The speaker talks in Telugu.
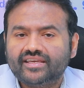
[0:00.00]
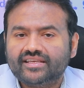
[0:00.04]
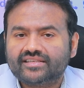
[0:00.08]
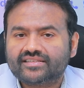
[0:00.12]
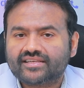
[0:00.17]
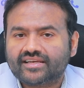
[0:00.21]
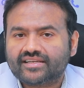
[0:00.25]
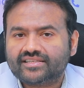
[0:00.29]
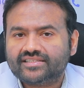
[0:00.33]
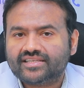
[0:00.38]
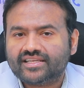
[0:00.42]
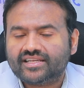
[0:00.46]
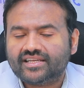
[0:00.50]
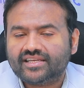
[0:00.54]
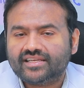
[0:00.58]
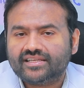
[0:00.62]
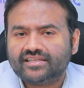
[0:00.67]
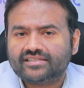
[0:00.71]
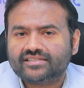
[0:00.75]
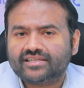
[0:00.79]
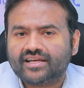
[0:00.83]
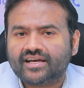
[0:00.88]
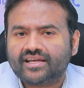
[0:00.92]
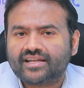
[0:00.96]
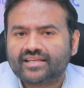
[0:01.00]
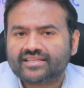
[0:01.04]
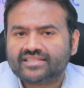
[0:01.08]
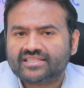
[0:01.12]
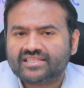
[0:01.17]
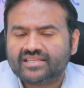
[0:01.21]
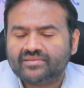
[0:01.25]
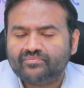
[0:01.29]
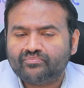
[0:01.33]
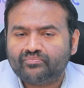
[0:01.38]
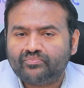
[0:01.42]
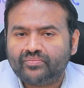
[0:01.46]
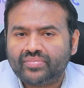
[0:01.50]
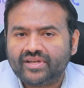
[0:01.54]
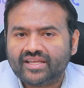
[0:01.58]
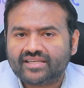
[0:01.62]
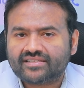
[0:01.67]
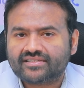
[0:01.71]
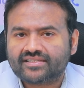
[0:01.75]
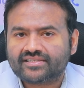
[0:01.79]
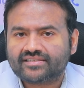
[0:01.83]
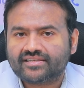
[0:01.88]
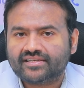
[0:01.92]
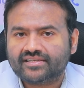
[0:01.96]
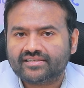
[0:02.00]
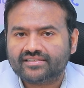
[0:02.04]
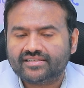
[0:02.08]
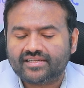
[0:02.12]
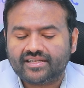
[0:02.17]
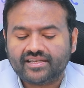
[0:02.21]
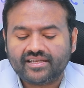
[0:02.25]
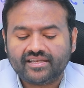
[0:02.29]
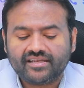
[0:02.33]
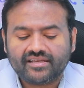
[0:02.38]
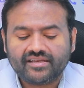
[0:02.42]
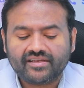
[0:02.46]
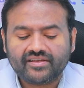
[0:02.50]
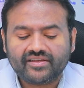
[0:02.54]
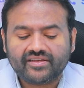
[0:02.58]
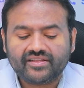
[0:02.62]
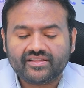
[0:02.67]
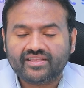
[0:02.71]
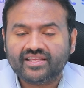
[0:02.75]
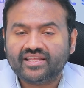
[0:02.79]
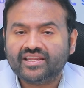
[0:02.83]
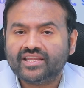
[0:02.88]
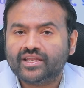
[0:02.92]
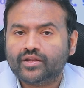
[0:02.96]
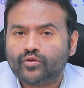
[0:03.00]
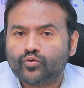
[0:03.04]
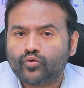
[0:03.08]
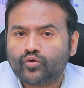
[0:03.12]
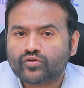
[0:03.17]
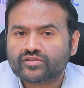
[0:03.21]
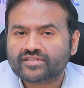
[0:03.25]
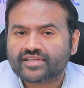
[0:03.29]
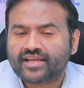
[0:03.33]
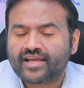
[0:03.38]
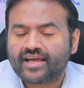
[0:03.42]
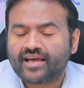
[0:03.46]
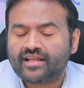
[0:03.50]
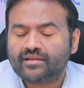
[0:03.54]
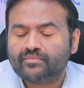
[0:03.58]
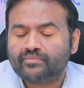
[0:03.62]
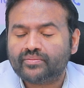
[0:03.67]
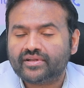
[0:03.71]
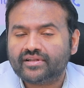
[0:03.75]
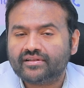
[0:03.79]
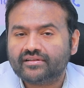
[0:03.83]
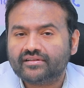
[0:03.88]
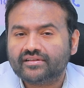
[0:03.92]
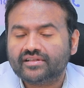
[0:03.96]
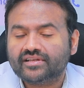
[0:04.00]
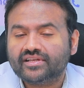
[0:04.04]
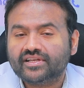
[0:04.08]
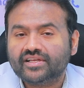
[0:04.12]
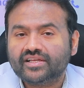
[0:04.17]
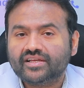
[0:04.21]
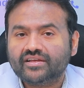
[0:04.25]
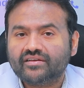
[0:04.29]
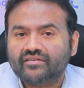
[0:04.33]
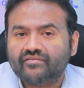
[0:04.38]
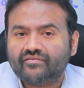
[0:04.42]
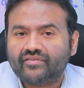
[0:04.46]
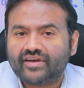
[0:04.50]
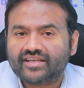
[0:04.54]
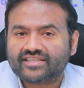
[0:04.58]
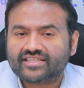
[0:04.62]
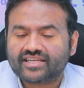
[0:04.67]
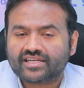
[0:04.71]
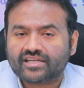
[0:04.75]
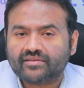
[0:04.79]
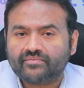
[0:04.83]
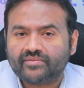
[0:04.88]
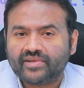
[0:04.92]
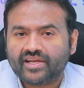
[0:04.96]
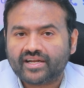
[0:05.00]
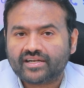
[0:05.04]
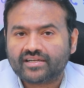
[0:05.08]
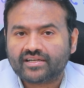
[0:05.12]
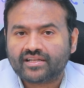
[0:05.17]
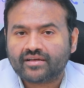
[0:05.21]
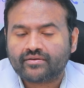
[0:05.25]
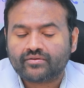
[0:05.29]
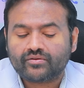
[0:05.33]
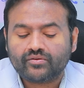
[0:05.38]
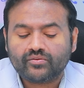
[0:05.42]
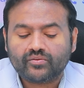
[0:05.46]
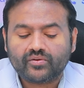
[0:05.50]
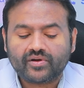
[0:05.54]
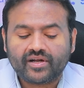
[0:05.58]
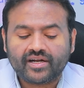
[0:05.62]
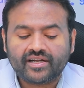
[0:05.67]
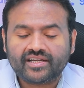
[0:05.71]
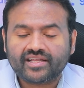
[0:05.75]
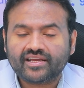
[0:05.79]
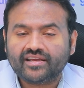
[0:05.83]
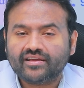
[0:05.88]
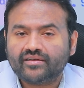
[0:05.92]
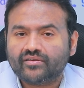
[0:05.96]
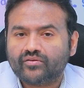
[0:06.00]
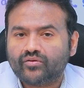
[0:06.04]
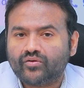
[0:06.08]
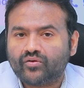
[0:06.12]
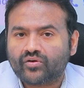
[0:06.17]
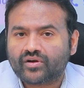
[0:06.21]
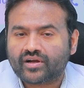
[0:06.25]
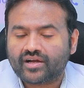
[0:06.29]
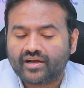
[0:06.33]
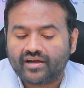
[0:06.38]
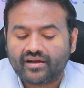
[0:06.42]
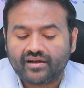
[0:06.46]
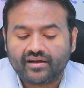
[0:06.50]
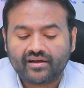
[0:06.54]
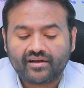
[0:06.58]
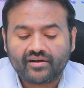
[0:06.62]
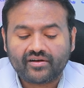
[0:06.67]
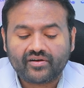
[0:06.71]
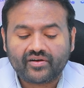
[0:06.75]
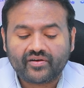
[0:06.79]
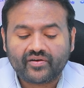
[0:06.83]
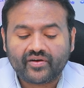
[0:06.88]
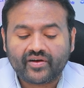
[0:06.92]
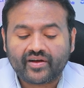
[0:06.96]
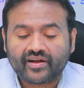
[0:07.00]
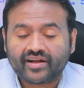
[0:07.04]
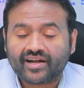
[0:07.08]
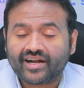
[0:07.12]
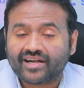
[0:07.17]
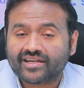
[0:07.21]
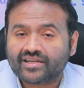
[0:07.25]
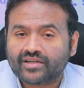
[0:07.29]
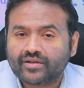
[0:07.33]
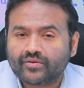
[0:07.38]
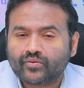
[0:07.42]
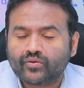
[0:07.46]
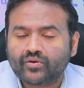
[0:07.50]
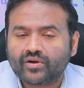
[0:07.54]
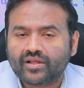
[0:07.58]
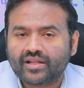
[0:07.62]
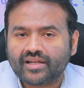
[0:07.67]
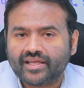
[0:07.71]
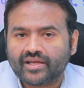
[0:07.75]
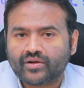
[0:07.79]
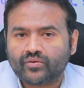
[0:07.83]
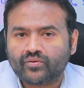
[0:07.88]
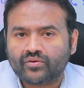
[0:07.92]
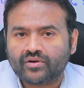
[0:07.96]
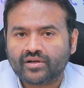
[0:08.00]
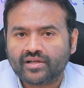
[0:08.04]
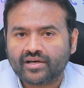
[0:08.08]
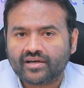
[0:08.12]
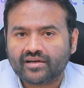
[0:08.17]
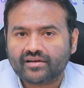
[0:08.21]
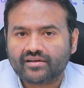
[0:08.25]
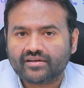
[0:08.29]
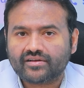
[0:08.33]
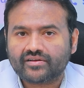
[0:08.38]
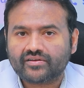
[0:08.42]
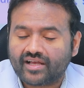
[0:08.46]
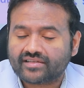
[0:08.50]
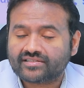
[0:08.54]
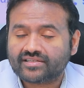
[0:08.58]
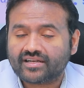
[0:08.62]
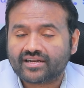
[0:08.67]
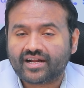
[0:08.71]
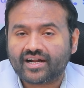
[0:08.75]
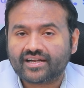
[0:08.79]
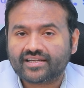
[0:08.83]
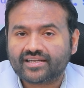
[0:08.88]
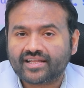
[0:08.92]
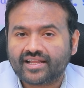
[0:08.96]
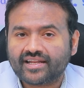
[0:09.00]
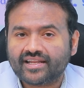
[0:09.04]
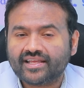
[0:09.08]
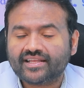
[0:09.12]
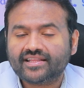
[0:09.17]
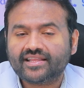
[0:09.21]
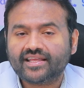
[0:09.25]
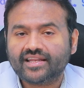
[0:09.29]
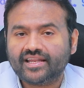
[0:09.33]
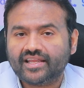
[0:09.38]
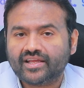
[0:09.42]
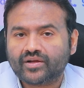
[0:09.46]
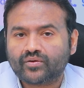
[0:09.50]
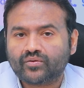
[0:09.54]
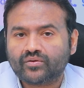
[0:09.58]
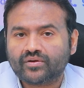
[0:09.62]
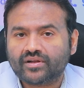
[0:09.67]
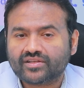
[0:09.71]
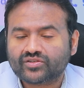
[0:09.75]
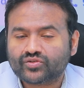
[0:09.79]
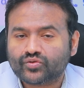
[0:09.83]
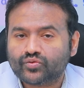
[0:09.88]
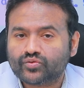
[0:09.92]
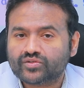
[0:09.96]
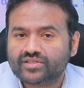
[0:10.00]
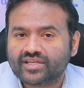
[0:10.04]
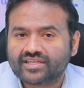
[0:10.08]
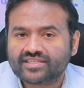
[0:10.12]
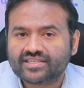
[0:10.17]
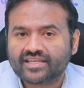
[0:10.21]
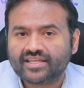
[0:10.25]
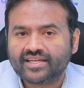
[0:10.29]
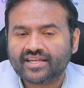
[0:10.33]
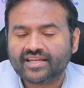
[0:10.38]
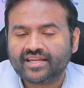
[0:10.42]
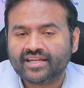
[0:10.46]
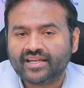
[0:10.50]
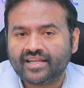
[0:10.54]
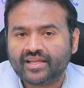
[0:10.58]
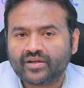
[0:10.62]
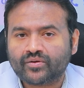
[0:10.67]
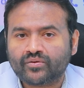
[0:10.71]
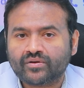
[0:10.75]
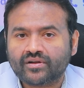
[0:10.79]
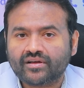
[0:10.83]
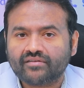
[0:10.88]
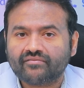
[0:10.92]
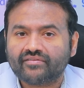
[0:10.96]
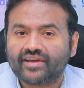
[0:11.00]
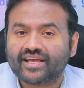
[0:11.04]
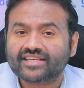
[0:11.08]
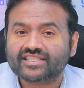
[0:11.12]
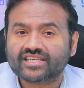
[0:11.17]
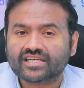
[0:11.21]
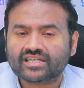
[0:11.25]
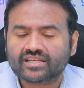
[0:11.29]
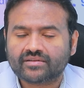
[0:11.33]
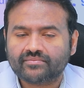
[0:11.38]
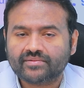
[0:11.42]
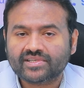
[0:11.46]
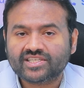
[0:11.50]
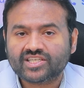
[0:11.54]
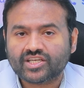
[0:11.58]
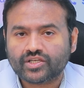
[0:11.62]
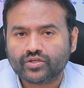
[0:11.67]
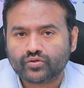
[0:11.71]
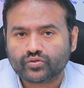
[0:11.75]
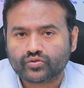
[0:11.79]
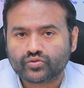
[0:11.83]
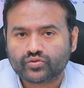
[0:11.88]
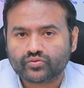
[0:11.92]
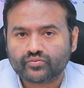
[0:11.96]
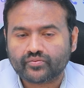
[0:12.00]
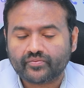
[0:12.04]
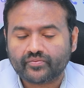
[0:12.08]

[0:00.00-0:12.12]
ఈ సర్జరీ చాలా సింప్లెస్ట్ సర్జరీ దీన్ని నో స్కాల్పల్ వ్యాసెక్టమీ అంటారు అంటే ఒక కట్ కూడా లేకుండా అసలు కట్ అనేదే లేకుండా సూచర్స్ అనేవి లేకుండా వ్యాసెక్టమీ చేయొచ్చు